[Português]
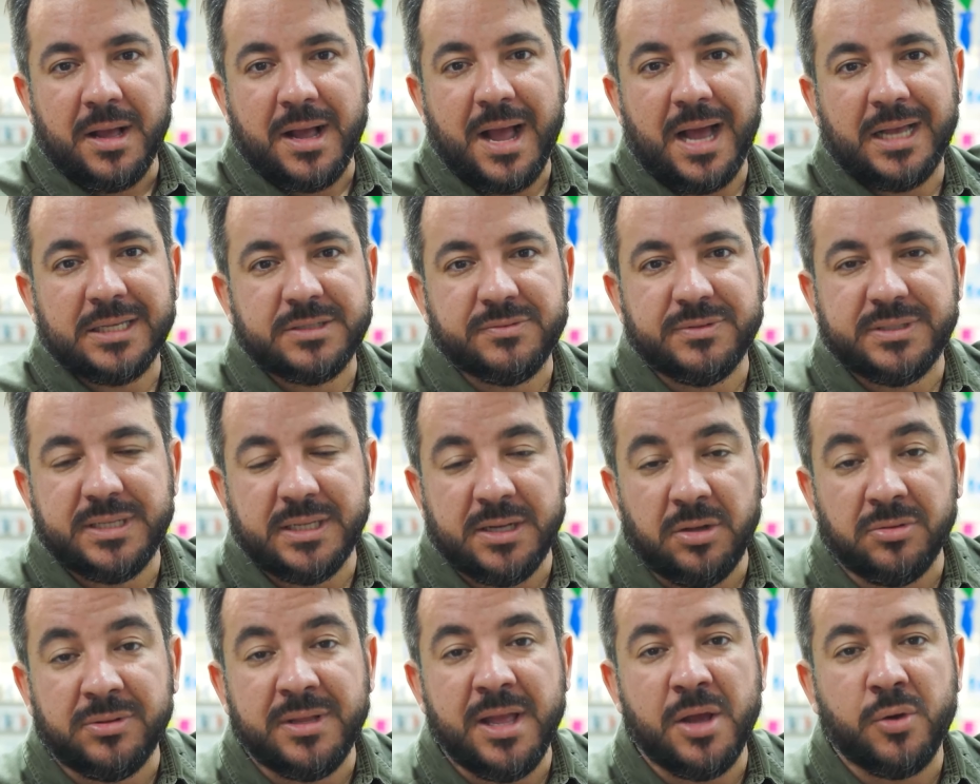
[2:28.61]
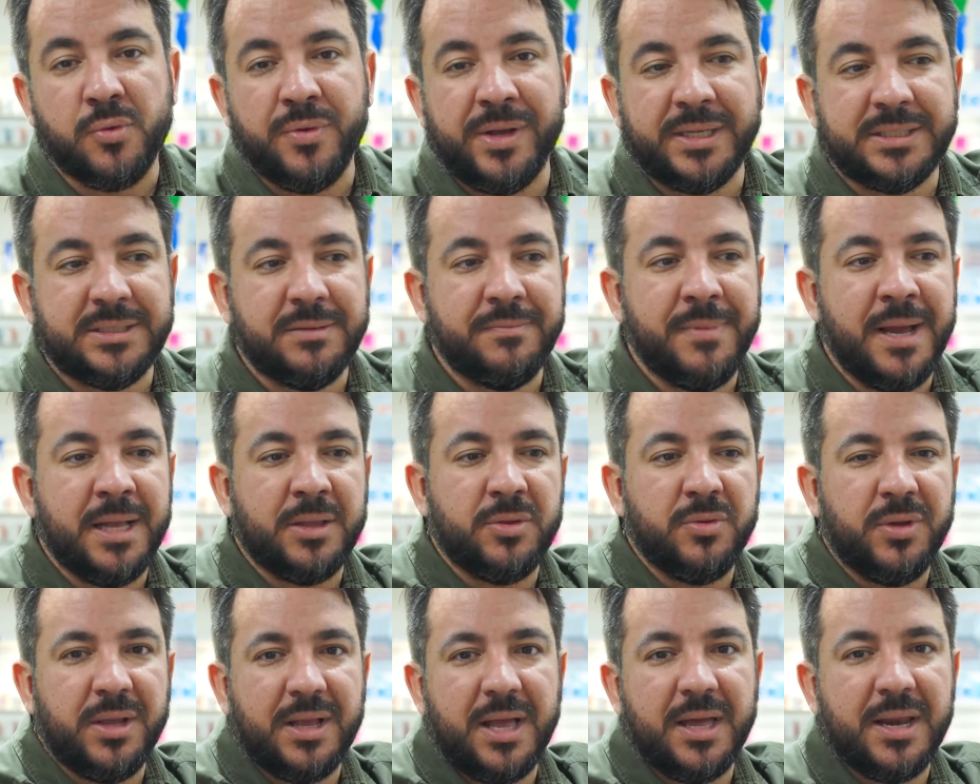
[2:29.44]
caso você não tenha
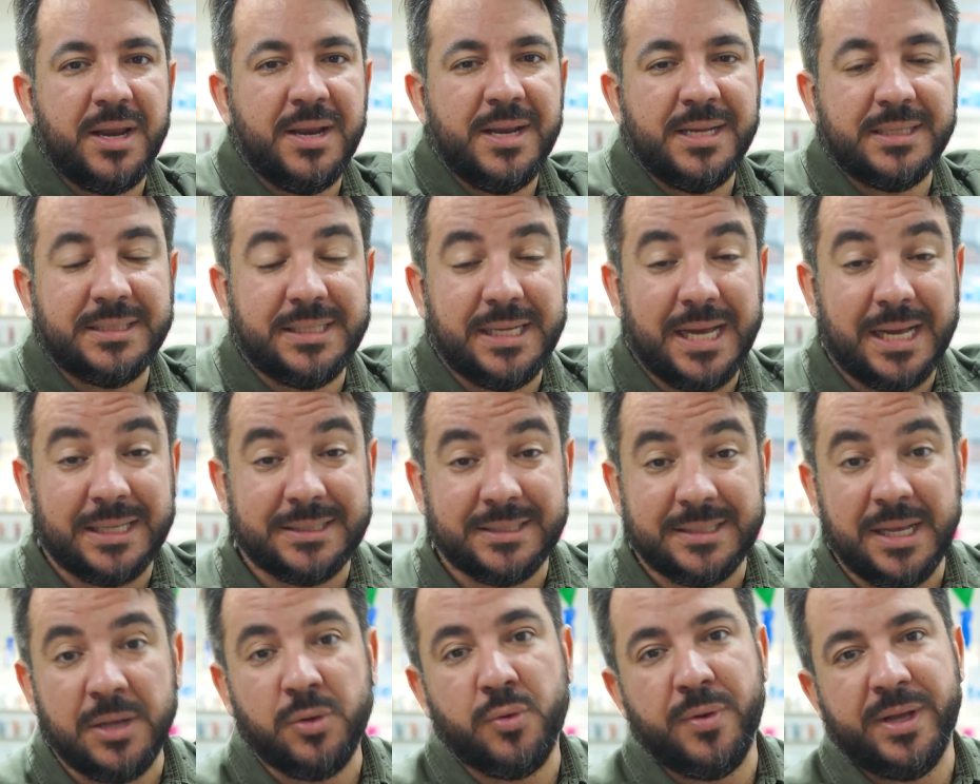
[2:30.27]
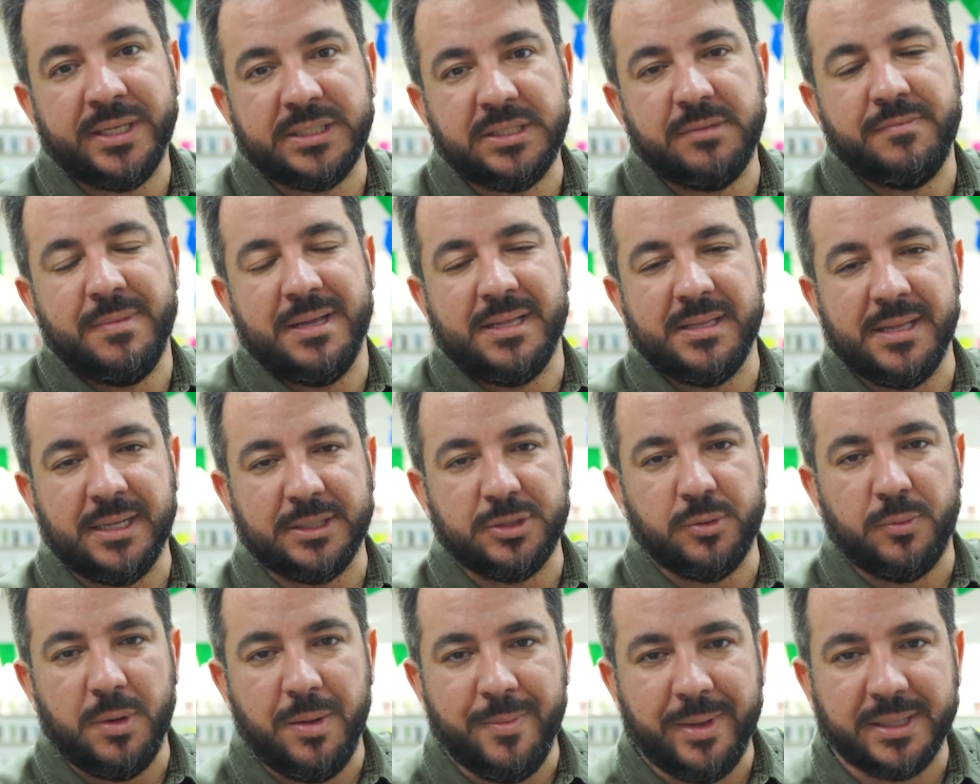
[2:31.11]
conhecimento e queira iniciar sem conhecimento na
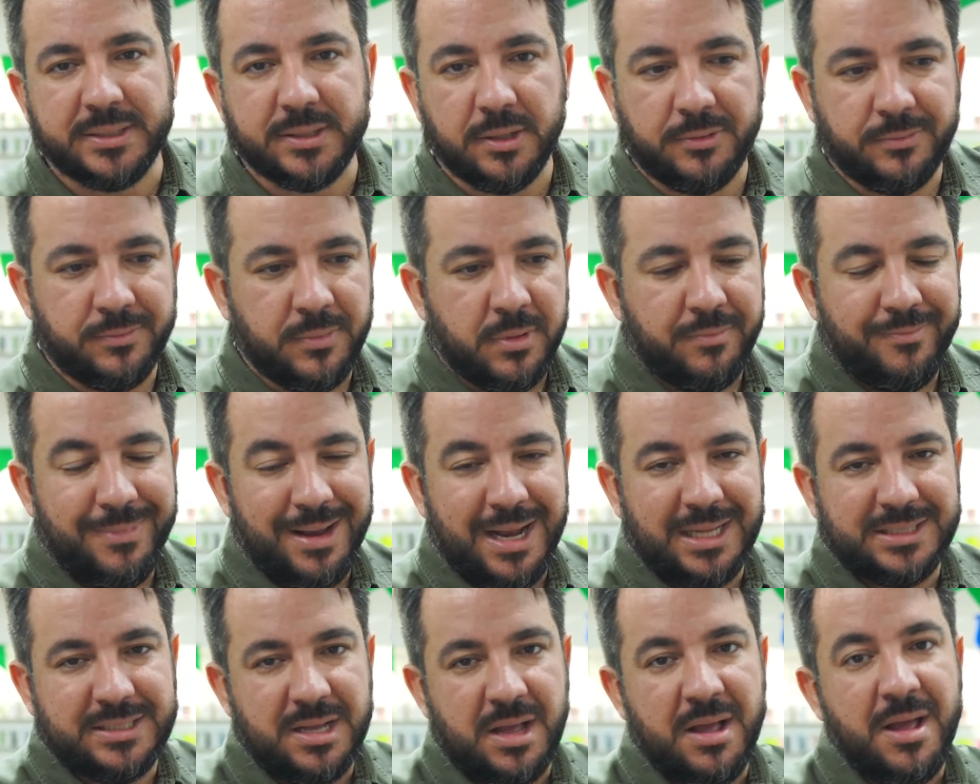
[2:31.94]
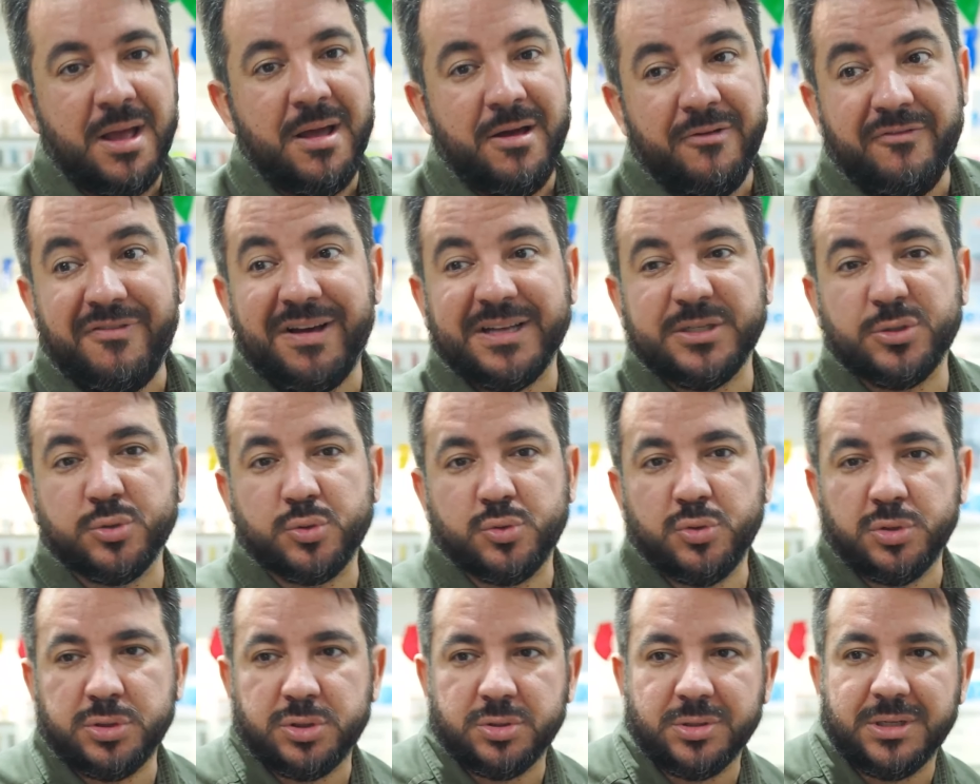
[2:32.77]
sublimação. Beleza? Faça o
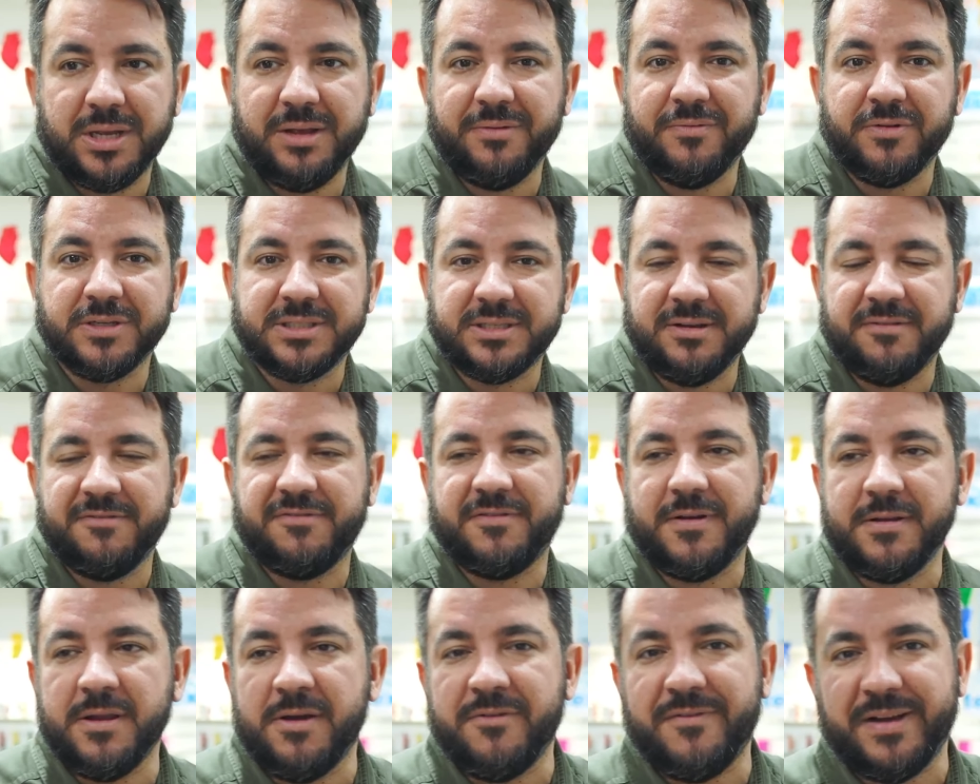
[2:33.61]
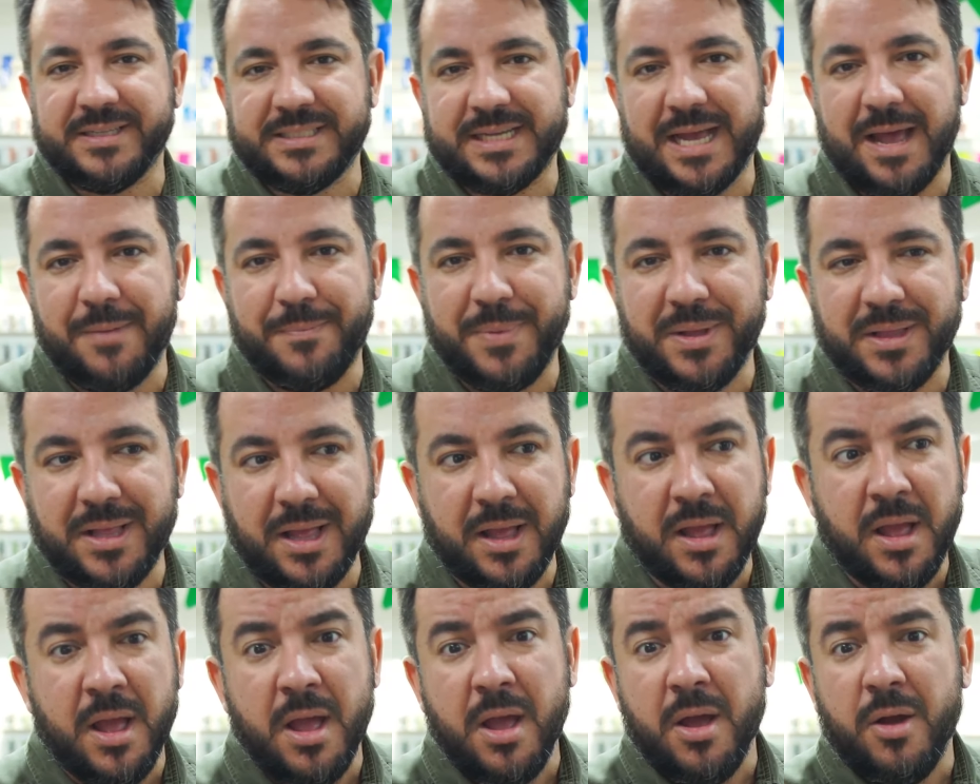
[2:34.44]
curso que você não vai se arrepender.